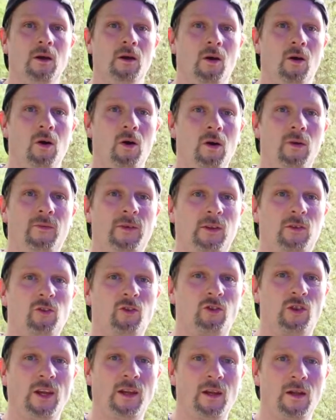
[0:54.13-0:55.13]
Oh, was für
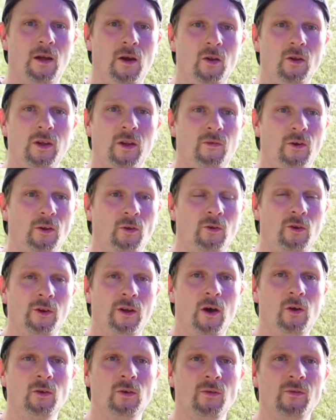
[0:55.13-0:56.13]
schlecht gelaunt. Ich wollte nur
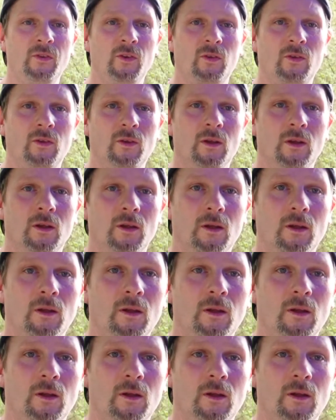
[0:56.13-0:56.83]
eine Auskunft wissen.